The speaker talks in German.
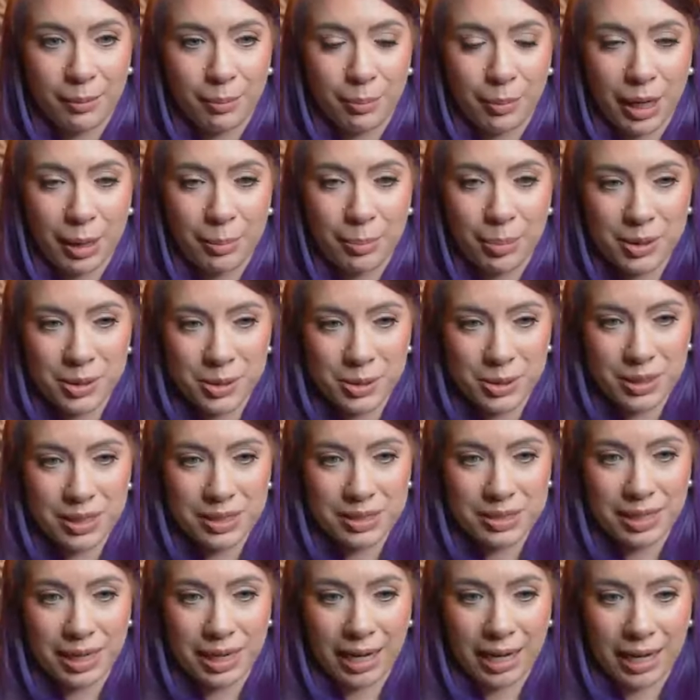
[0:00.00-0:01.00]
Mein
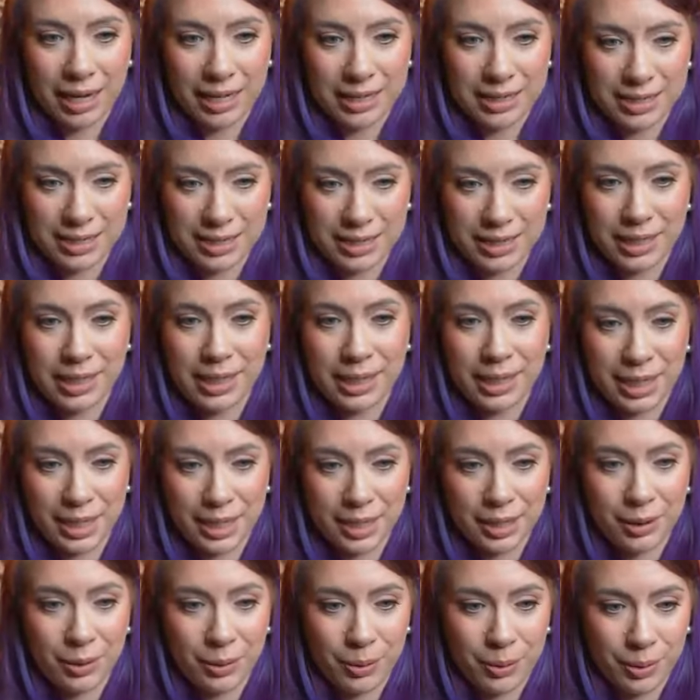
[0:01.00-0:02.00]
persönlicher Rat
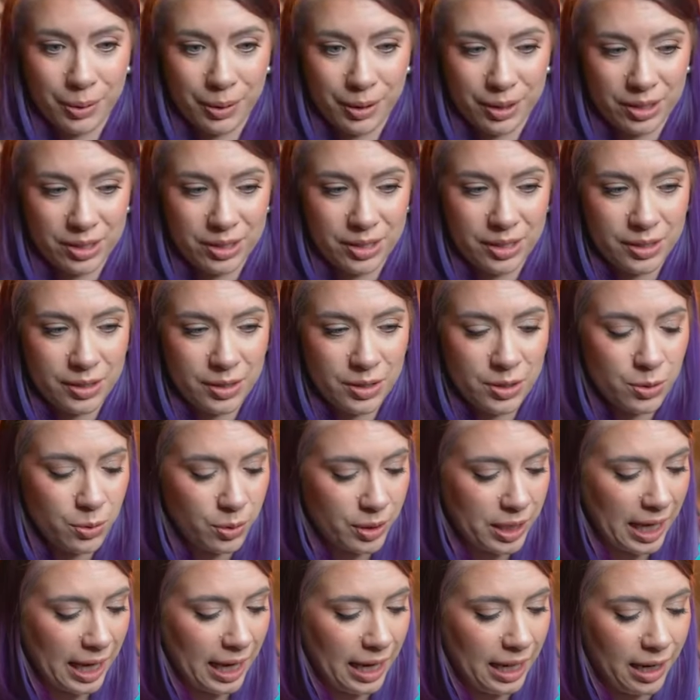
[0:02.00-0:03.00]
an euch. So,
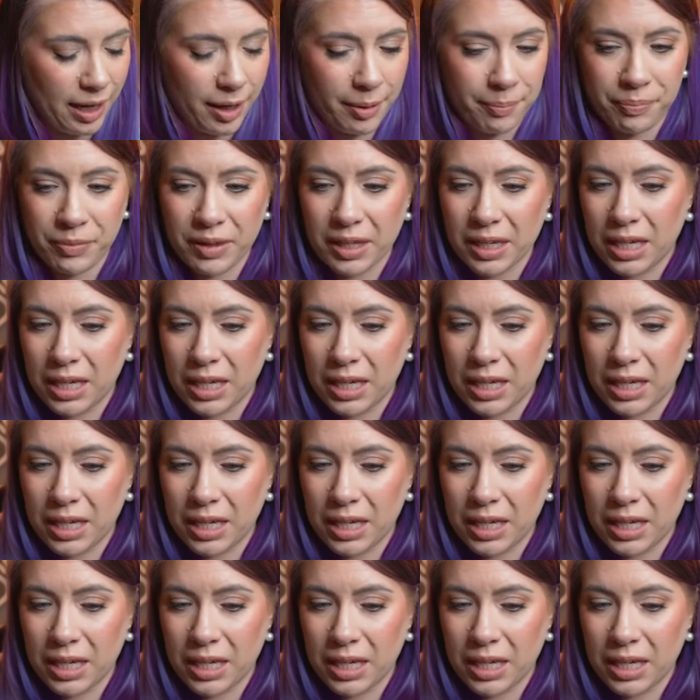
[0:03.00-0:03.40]
Kayla.